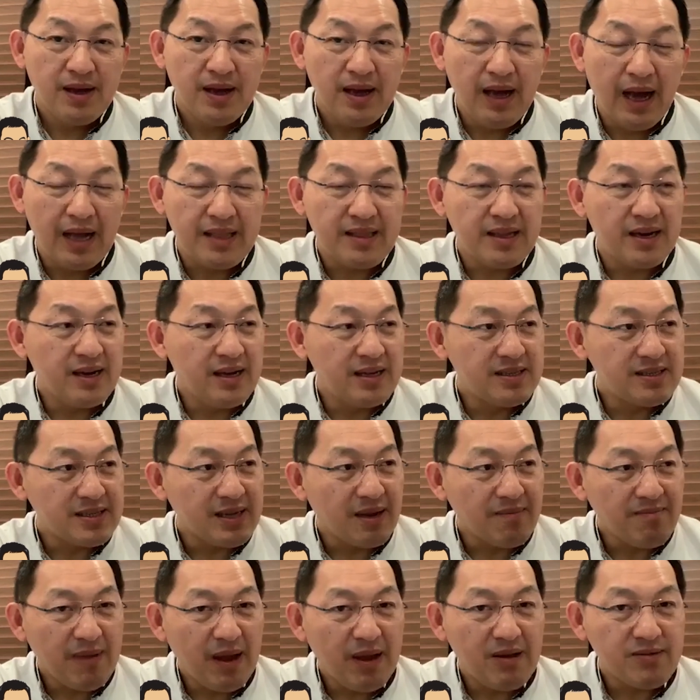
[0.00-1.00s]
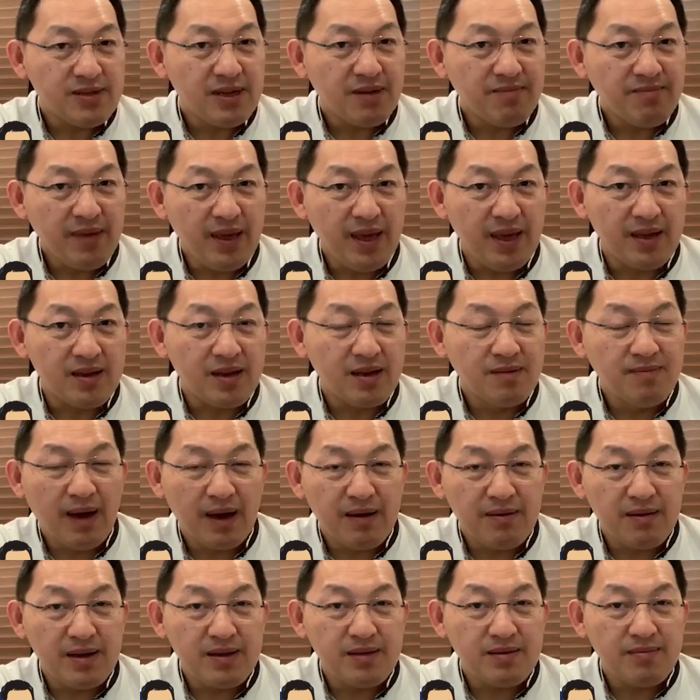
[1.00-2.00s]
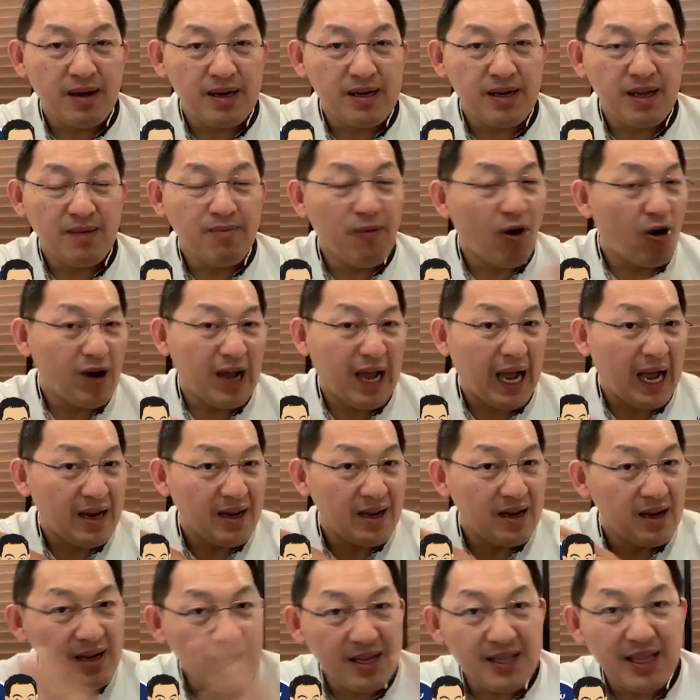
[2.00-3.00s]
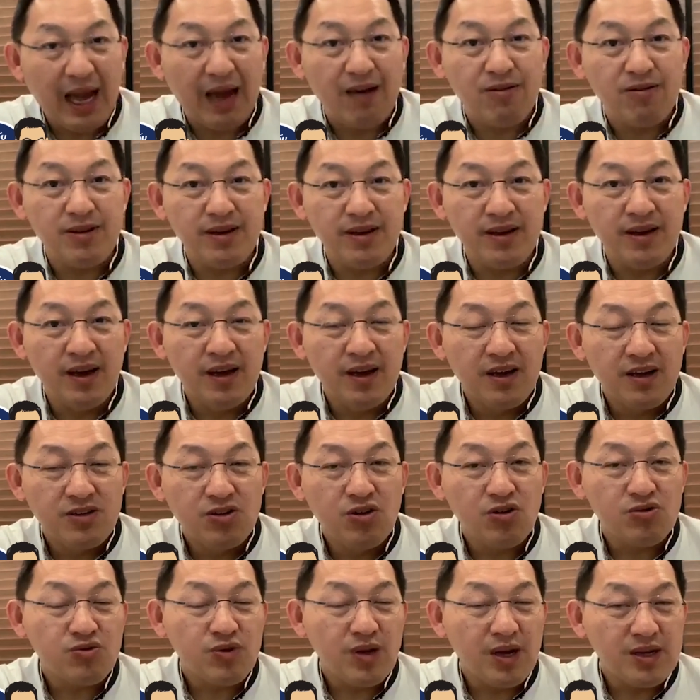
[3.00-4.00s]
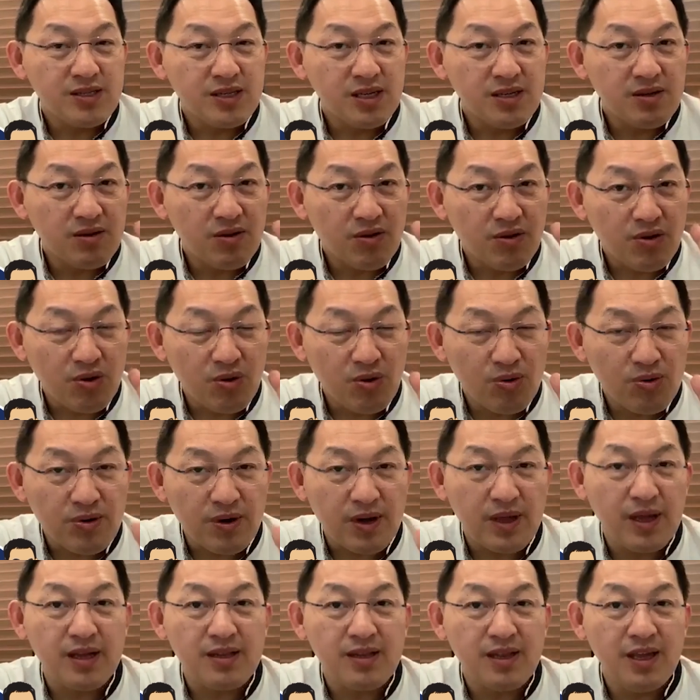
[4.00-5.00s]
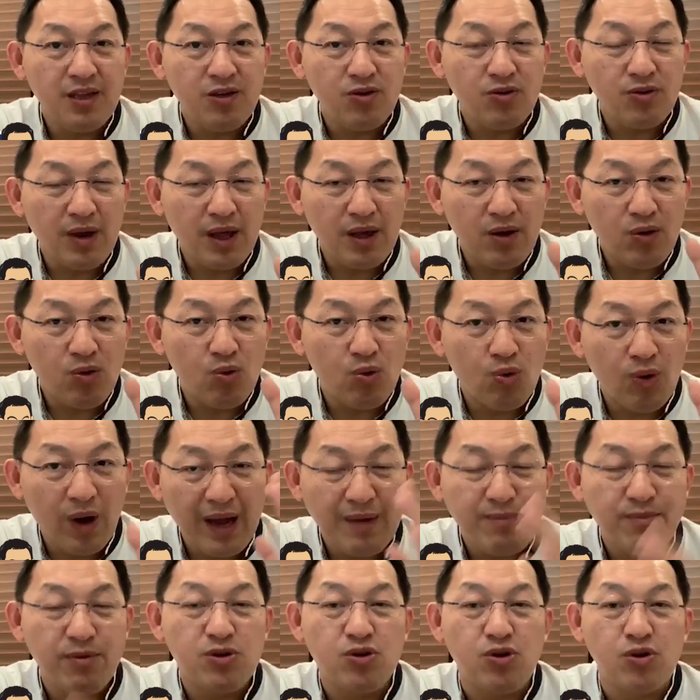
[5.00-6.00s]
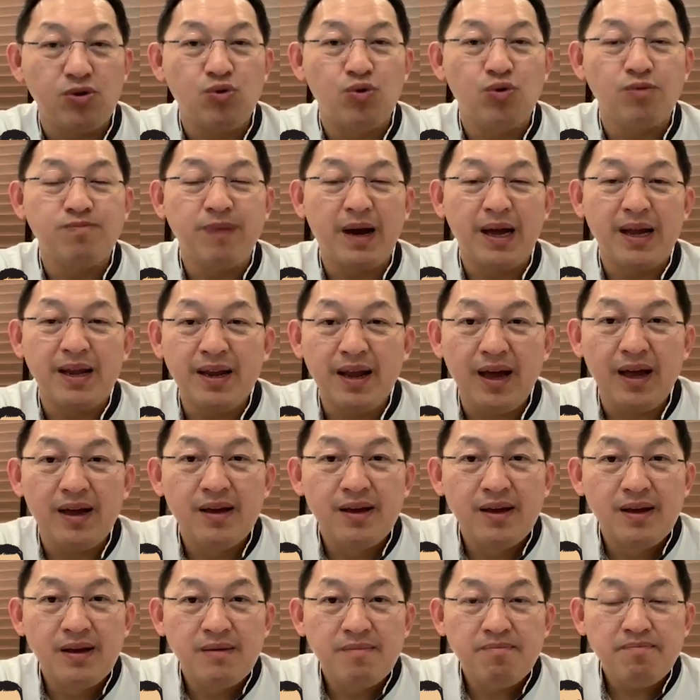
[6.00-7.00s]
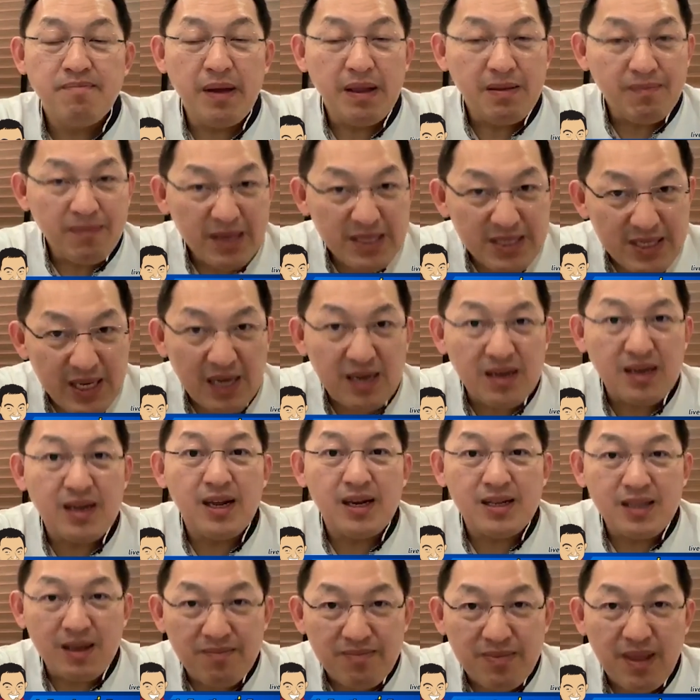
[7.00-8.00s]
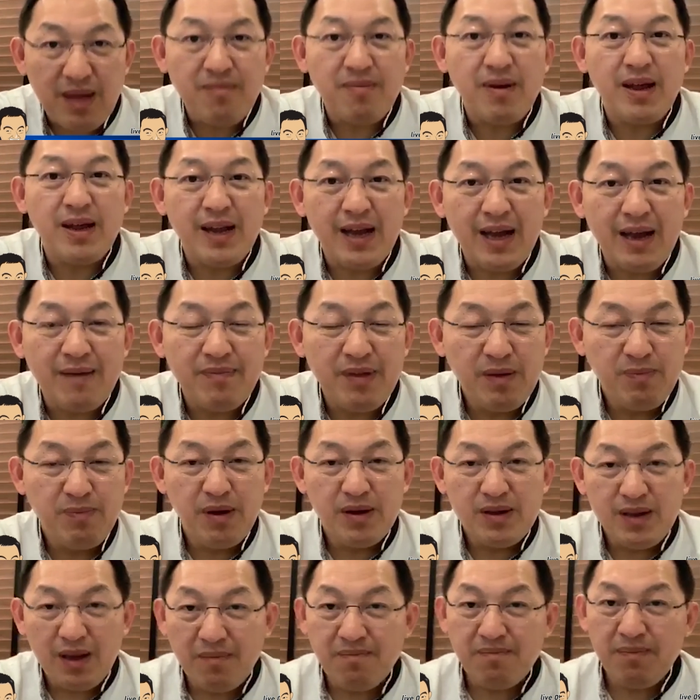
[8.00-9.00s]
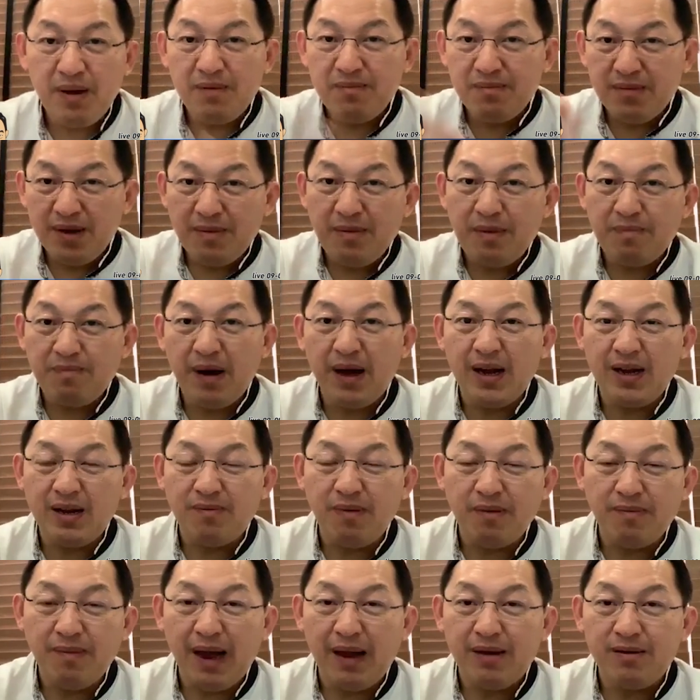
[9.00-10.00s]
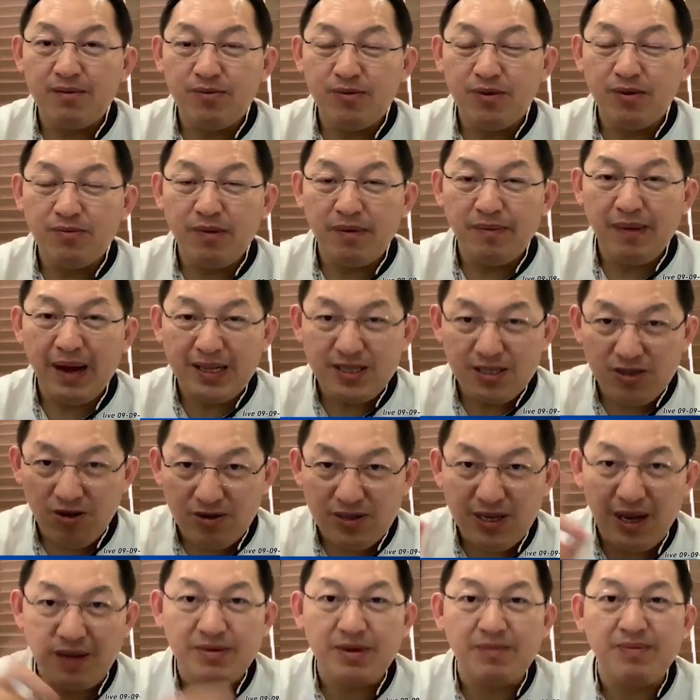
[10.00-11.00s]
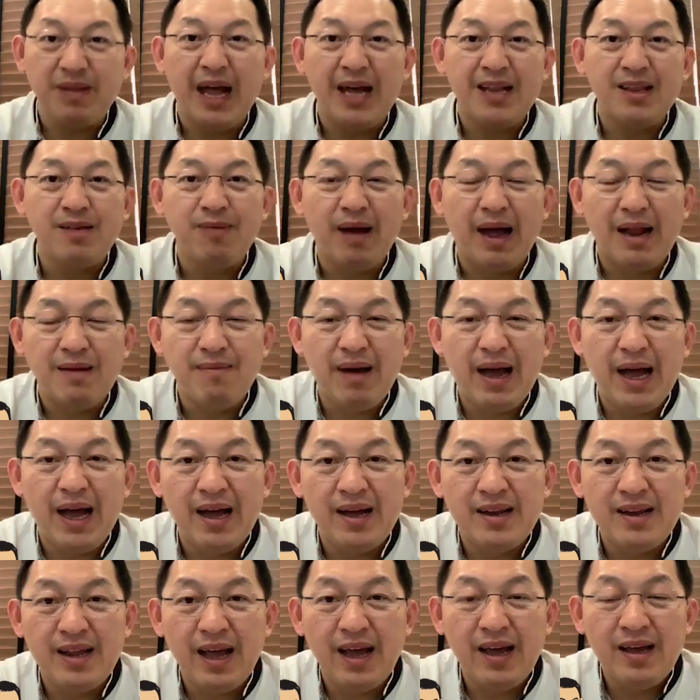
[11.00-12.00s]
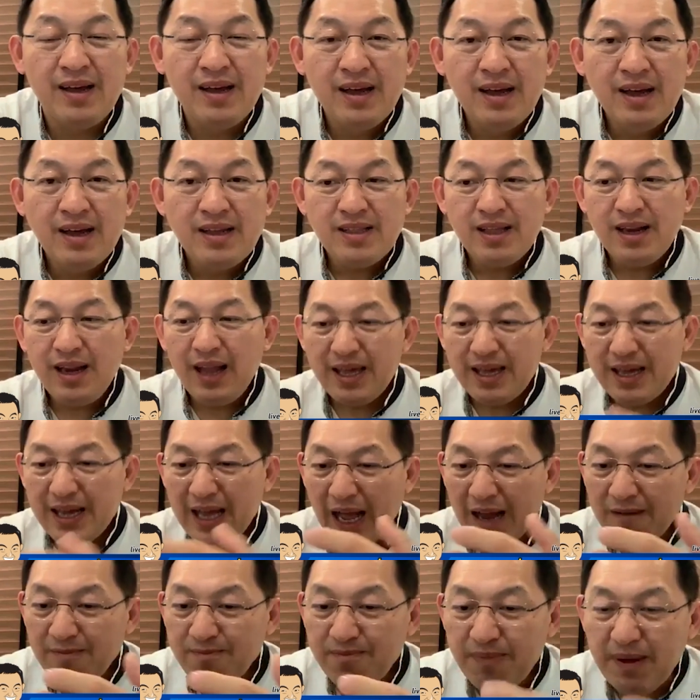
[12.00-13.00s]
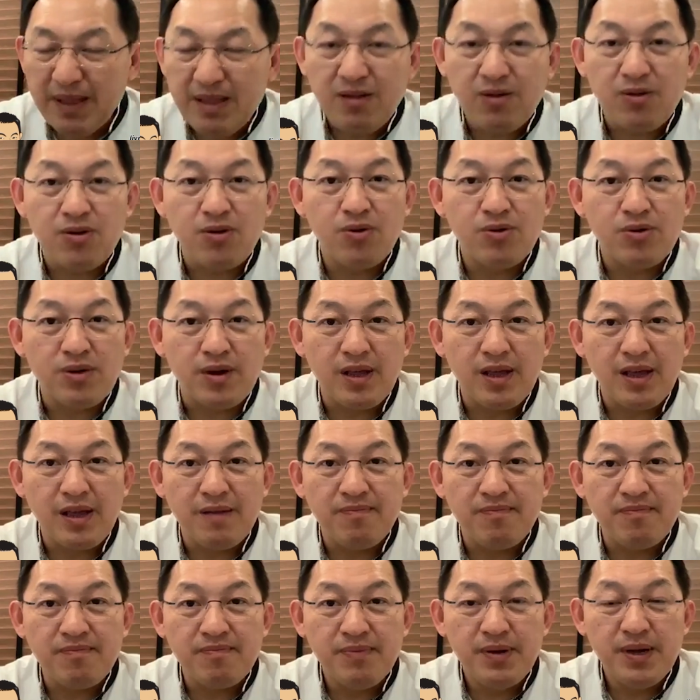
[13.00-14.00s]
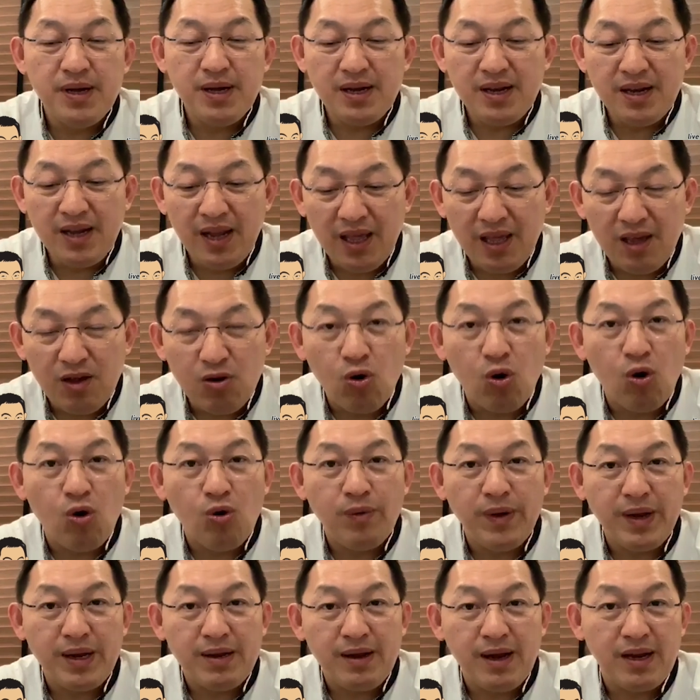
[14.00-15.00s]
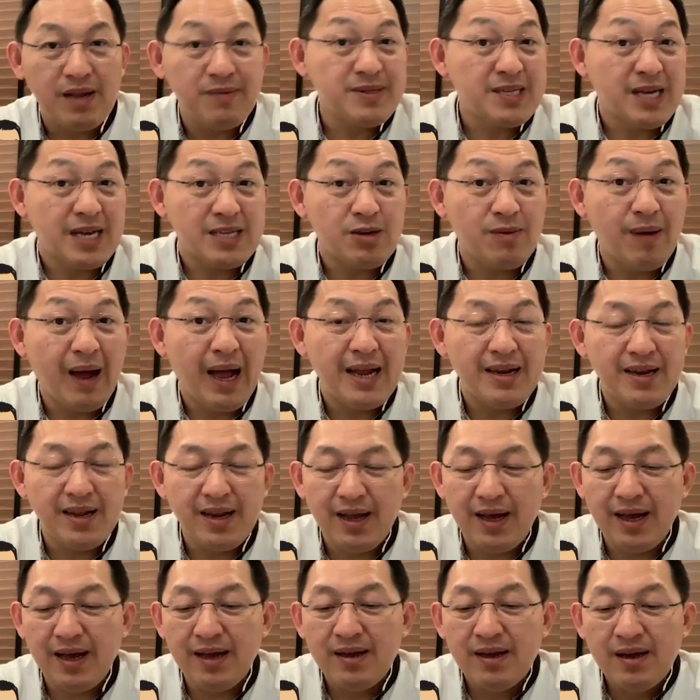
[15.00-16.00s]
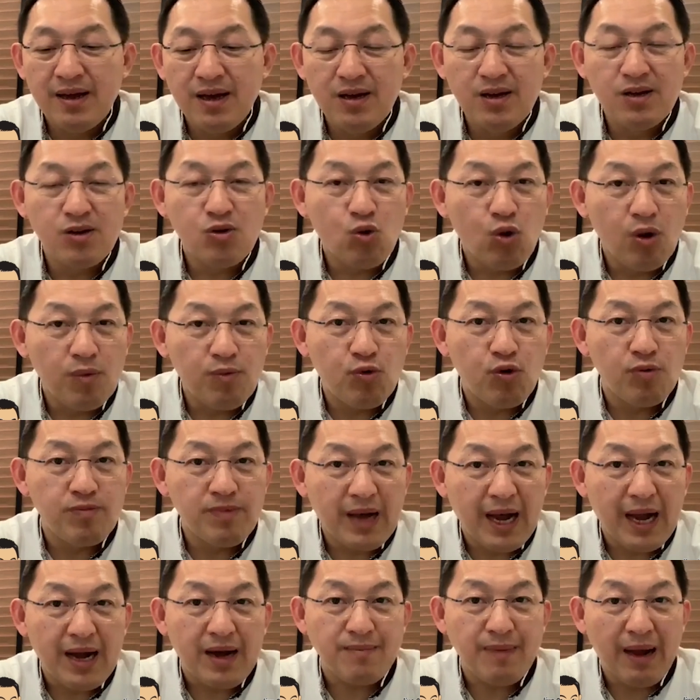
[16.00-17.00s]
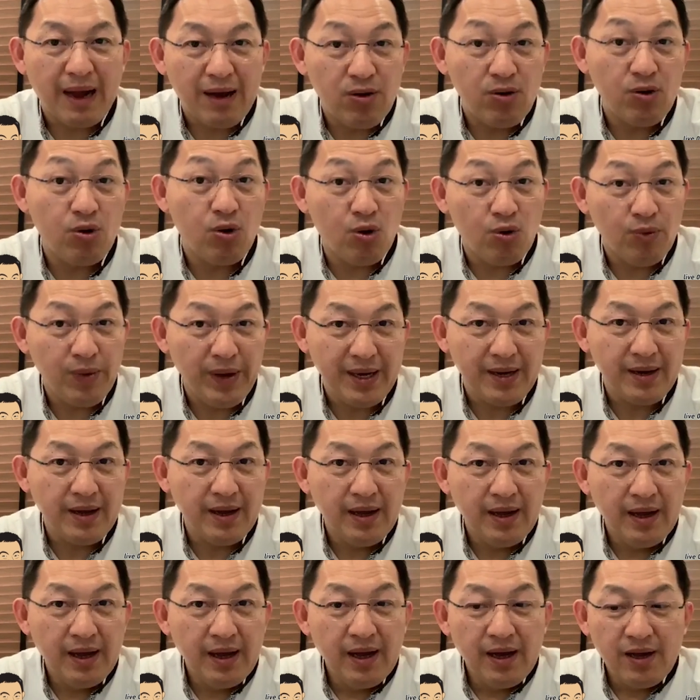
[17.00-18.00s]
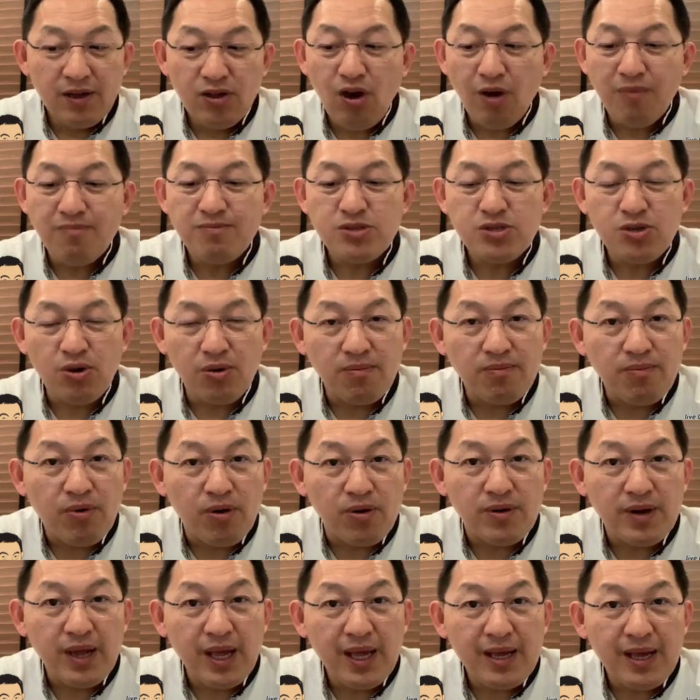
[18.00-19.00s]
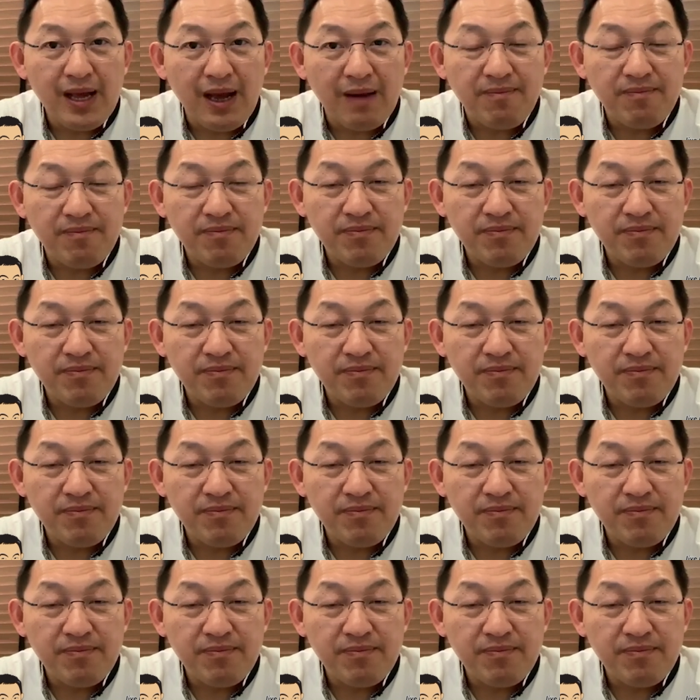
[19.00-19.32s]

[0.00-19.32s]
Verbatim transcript: อาจจะเลื่อนซ้ำแล้วซ้ำอีกหรือบางทีมองขาเลยเลื่อนยาวเลยยกตัวอย่างเช่นโรงเรียนที่อยู่ในอู่ฮั่นมณฑลหูเป่ยเนี่ยปิดมา7 เดือนเต็มๆเลยนะครับนี่เพิ่งได้มาเปิดในประมาณ 2-3 สัปดาห์ที่ผ่านมานะฮะที่ได้การปิดโรงเรียนเพื่อหนีโควิดอันนี้ภาษาชาวบ้านเนี่ยนะฮะหรือควบคุมการระบาดของโควิดย่อมส่งผลให้กับ